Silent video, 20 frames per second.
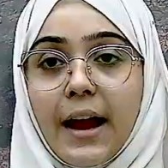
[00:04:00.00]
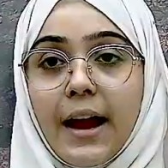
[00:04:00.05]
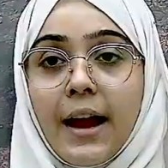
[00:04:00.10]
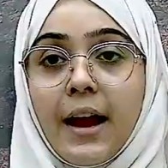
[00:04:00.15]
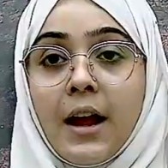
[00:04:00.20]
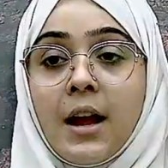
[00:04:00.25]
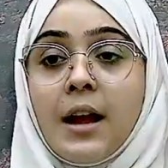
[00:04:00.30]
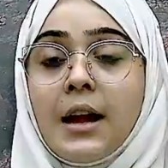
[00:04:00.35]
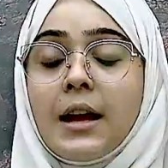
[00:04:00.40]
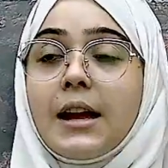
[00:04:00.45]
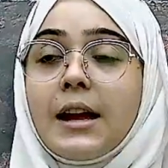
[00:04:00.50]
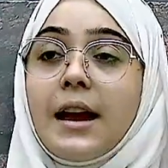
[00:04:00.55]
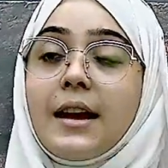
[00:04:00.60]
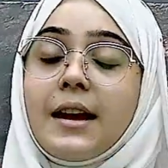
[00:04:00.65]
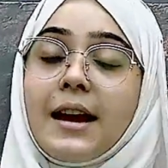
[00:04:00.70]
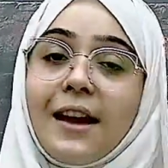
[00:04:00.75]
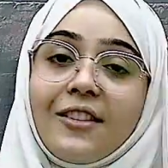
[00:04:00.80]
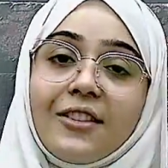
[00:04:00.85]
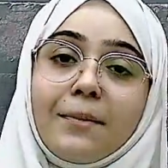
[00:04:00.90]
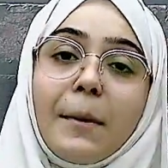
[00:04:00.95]
है या
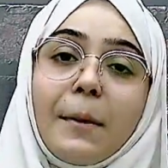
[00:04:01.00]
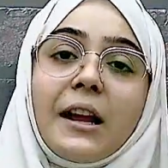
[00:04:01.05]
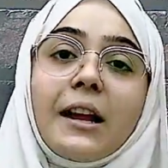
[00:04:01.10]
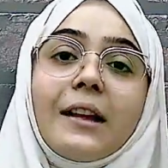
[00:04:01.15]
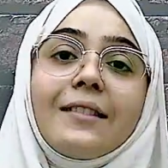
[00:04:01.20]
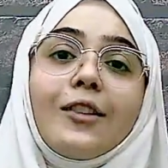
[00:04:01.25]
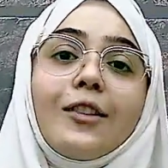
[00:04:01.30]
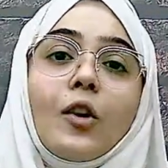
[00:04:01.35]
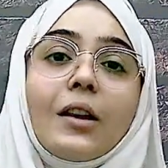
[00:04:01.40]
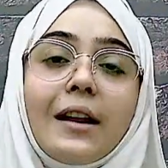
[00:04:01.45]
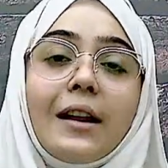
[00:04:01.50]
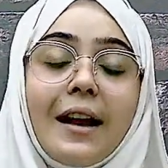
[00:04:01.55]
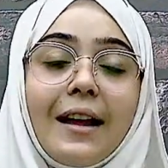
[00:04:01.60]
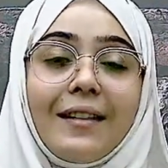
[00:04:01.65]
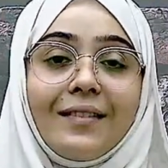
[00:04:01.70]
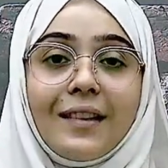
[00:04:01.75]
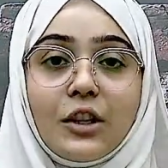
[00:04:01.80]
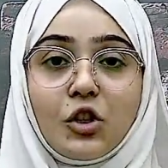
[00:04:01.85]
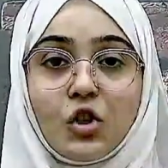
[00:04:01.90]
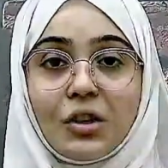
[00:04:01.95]
नेक्स्ट मैं किस
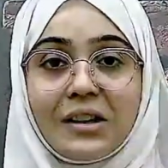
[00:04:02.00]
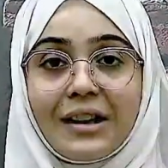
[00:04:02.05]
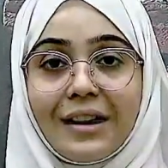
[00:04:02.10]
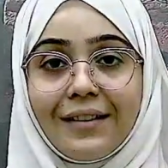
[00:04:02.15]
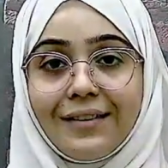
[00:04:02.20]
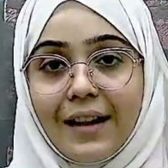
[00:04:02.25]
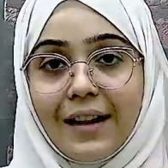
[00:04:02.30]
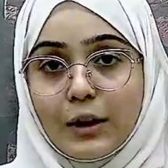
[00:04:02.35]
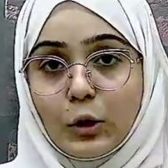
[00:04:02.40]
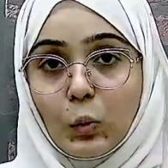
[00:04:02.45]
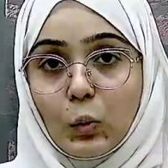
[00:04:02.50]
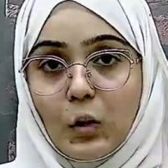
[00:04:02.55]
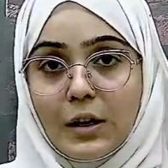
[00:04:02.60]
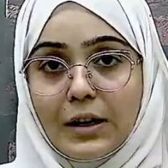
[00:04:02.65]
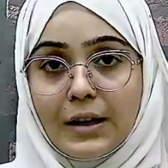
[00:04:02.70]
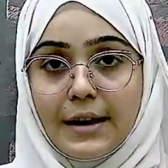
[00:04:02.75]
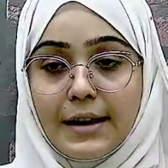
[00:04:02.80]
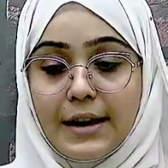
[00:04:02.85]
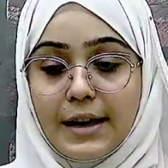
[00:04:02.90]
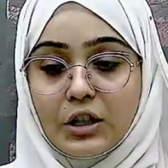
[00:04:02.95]
ऑर्गेनाइजेशन के साथ वर्क
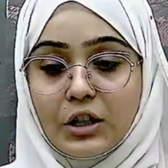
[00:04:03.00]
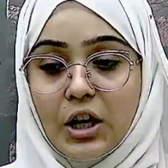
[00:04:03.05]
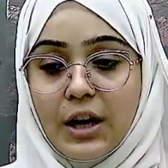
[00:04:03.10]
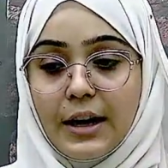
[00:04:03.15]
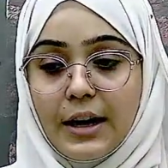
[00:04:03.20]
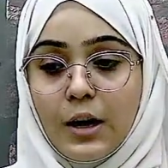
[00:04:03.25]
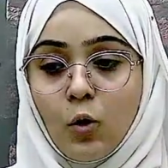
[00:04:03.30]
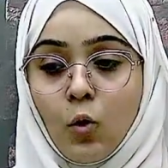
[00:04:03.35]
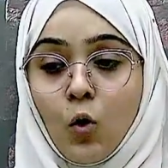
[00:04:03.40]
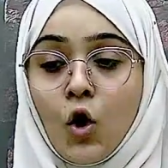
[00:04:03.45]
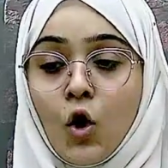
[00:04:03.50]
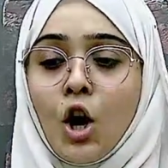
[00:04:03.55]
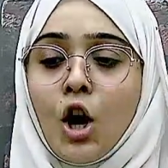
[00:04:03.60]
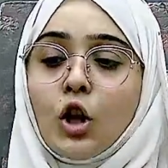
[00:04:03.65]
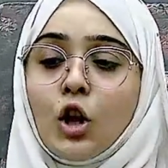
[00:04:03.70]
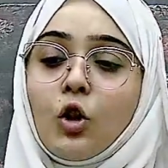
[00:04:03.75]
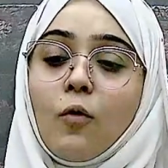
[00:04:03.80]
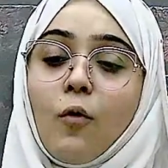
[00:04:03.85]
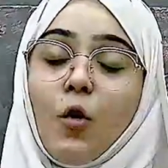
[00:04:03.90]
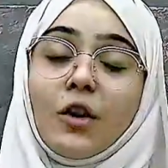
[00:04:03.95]
करने जा रही हूँ
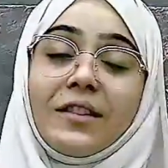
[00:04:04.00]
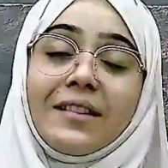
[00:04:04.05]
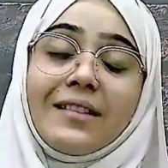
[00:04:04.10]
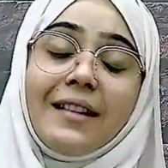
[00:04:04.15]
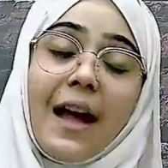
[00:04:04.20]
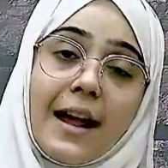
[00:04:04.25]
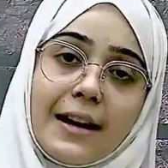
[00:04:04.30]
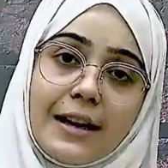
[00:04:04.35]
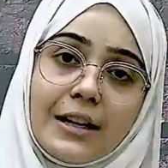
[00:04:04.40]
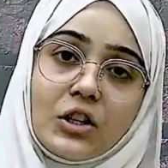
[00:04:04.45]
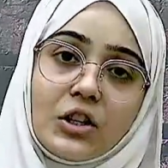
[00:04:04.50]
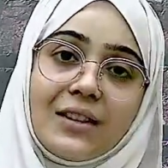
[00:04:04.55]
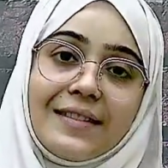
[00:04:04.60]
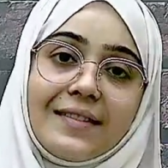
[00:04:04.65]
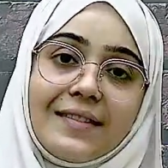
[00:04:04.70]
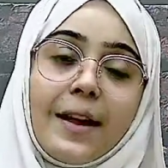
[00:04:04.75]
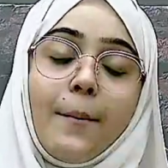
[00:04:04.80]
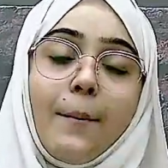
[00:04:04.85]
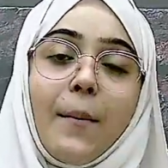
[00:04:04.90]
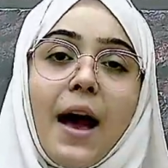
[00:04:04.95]
तो वो सारी
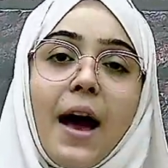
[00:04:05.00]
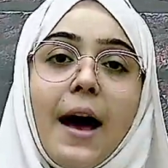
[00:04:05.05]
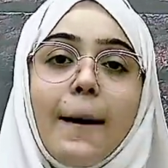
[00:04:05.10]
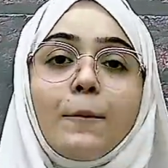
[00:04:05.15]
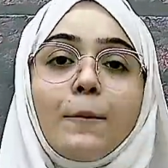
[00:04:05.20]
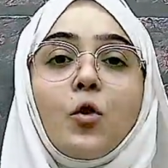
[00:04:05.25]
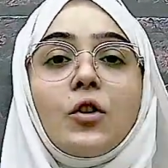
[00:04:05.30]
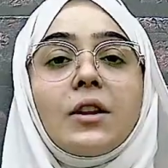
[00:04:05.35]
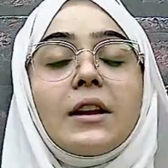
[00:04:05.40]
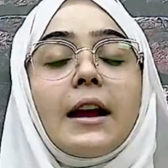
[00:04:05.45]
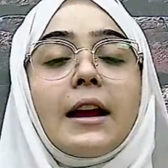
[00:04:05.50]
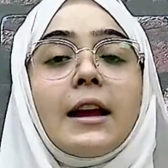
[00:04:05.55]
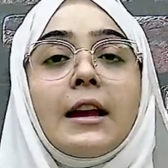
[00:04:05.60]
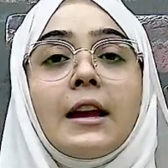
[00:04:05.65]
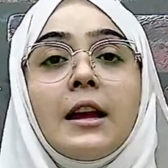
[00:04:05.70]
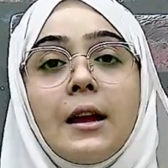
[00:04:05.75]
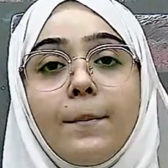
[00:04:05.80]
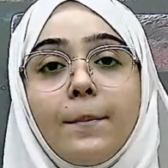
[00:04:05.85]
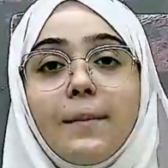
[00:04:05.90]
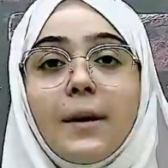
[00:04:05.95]
चीज़ें मैं आपको
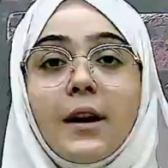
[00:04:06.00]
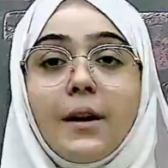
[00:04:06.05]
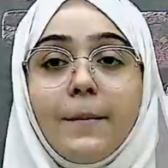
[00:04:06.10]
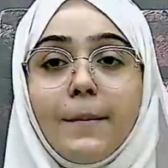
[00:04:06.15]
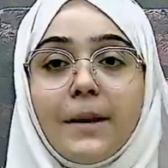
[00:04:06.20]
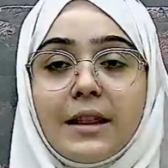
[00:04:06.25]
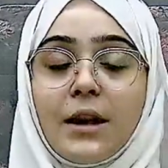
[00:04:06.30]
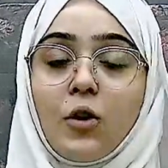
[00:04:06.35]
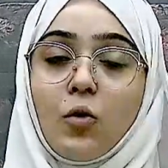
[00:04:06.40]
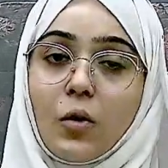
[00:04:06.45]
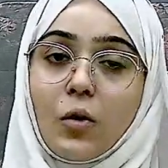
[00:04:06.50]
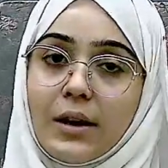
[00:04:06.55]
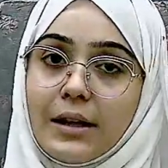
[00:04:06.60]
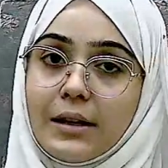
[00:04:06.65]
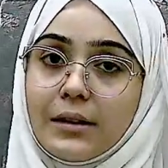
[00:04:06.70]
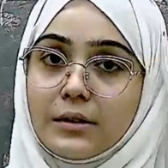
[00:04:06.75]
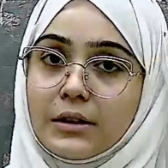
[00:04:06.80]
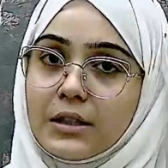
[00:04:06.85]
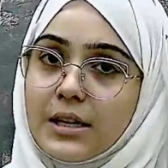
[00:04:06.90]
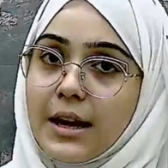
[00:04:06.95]
यहीं पर बताऊंगी
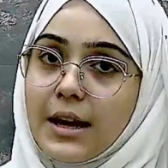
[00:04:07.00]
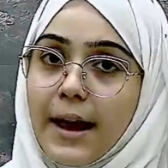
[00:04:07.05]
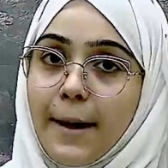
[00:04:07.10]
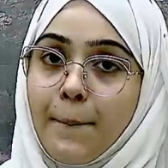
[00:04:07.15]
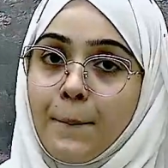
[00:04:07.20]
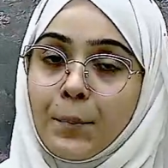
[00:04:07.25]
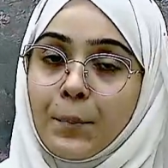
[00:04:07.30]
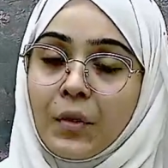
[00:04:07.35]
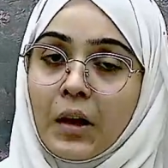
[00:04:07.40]
ठीक है